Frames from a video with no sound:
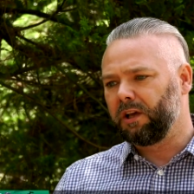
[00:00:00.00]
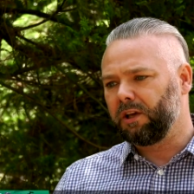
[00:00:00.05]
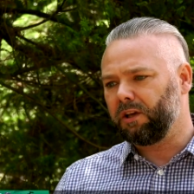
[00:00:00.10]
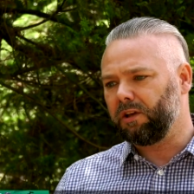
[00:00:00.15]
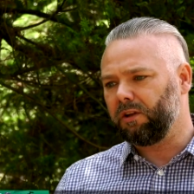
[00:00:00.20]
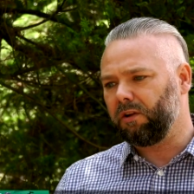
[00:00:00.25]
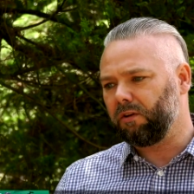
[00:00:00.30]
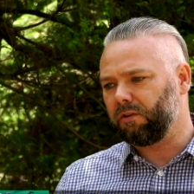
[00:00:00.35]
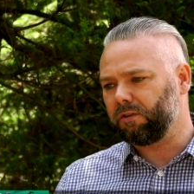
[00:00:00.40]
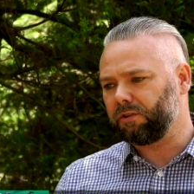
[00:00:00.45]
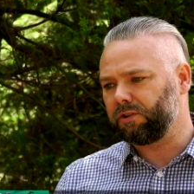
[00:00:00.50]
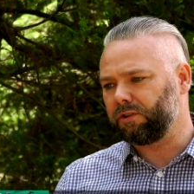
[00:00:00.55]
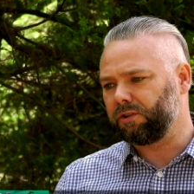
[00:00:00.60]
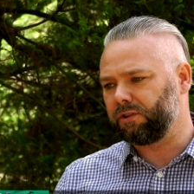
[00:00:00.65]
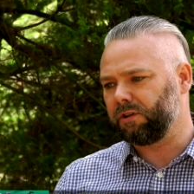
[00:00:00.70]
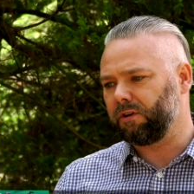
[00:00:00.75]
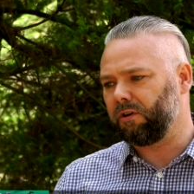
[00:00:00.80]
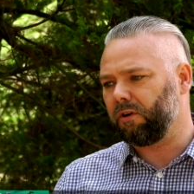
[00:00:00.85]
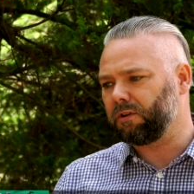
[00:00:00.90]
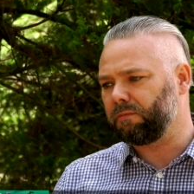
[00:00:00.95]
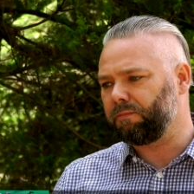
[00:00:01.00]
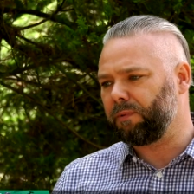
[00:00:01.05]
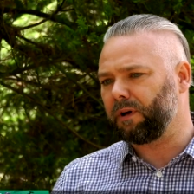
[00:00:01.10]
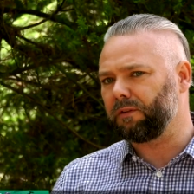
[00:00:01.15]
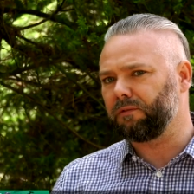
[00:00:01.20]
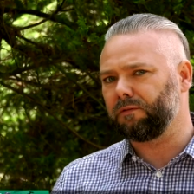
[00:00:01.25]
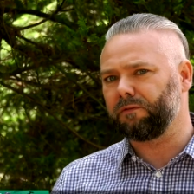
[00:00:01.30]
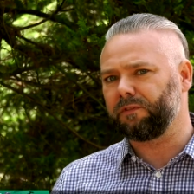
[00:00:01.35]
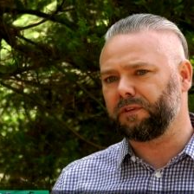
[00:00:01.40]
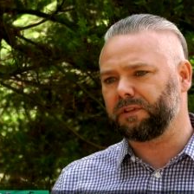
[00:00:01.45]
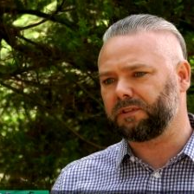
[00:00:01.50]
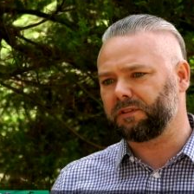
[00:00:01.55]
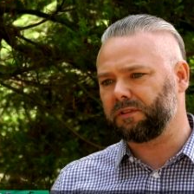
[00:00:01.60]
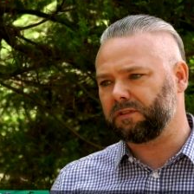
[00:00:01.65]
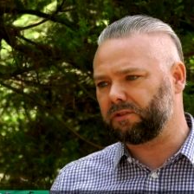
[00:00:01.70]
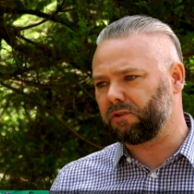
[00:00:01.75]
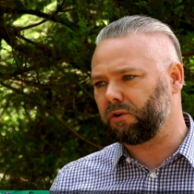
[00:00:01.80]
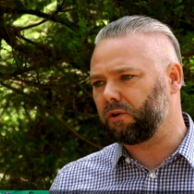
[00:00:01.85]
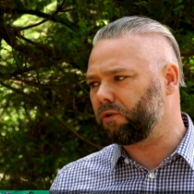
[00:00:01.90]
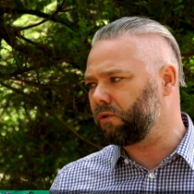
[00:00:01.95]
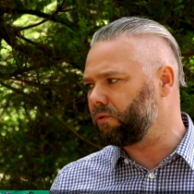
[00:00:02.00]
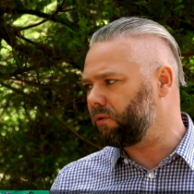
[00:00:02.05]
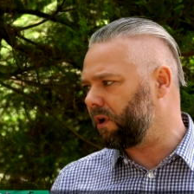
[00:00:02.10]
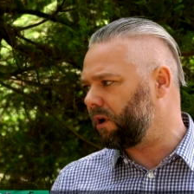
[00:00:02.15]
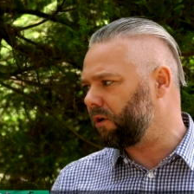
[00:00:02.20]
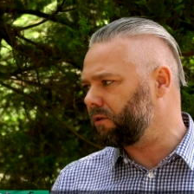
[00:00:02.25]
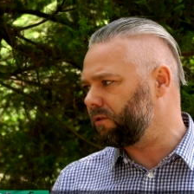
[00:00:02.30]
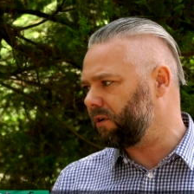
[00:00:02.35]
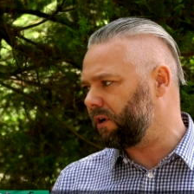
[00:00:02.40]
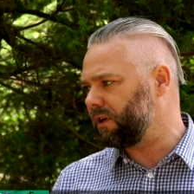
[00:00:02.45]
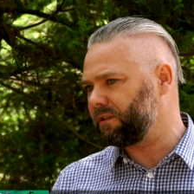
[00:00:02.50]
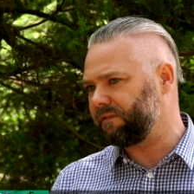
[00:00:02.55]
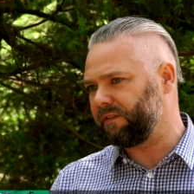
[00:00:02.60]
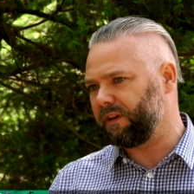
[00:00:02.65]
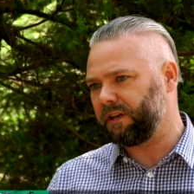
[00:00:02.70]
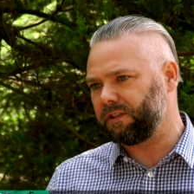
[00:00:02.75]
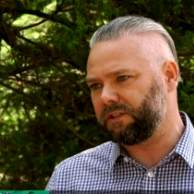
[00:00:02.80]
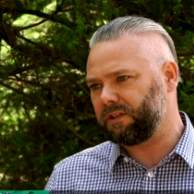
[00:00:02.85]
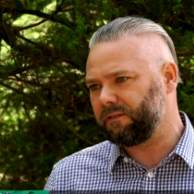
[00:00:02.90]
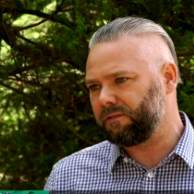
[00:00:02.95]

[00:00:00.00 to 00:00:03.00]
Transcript: ilość odpadów jest z roku na rok coraz większa.